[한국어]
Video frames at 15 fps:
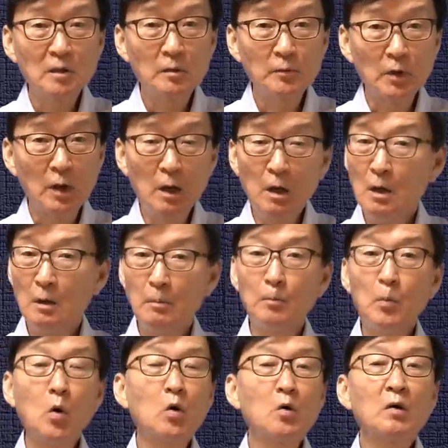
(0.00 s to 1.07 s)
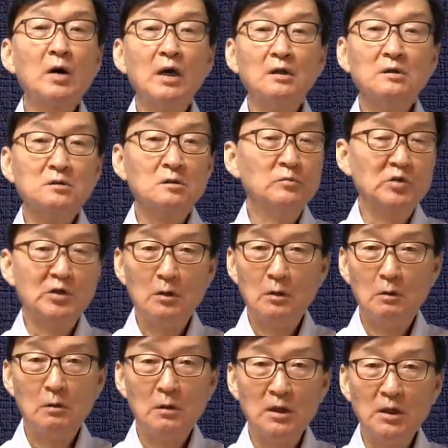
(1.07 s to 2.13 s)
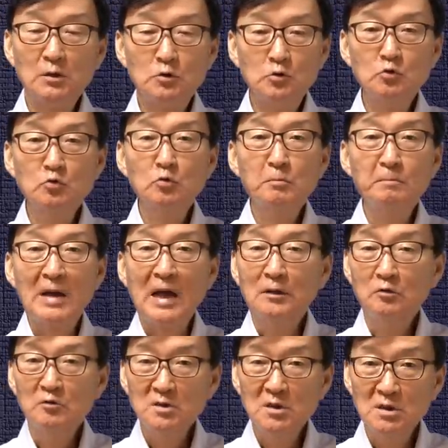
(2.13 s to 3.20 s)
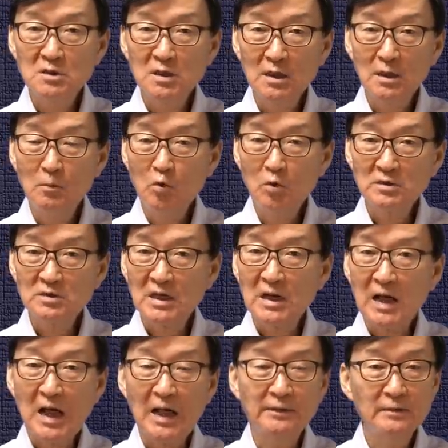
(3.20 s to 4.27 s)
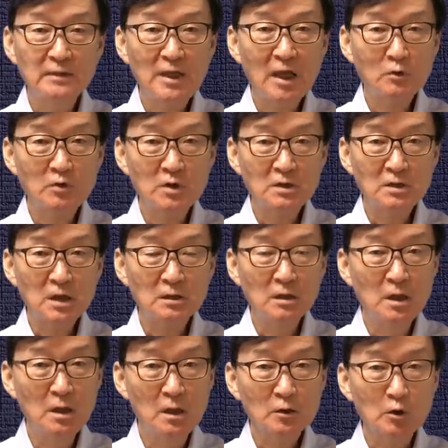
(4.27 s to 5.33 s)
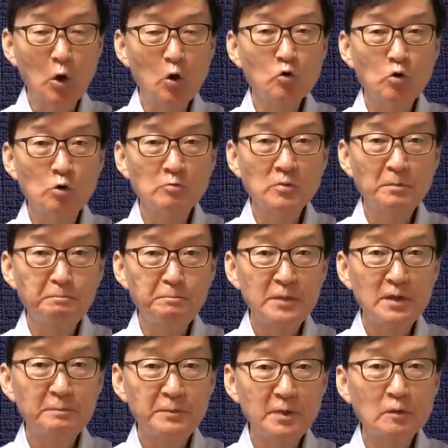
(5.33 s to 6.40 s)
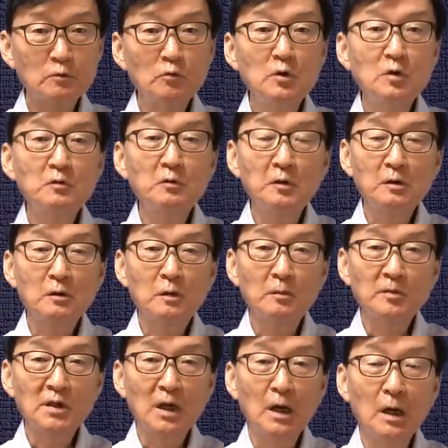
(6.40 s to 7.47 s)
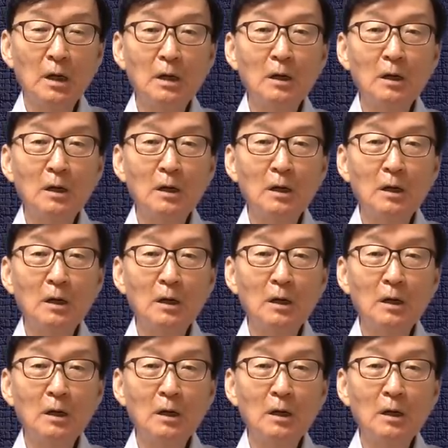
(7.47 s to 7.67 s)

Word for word: 금년에. 뭔가 이 썸씽롱인 중국 반도체 시장에 뭔가 잘 안 되고 있다는 경고음이 삑삑 울리고 있는 겁니다.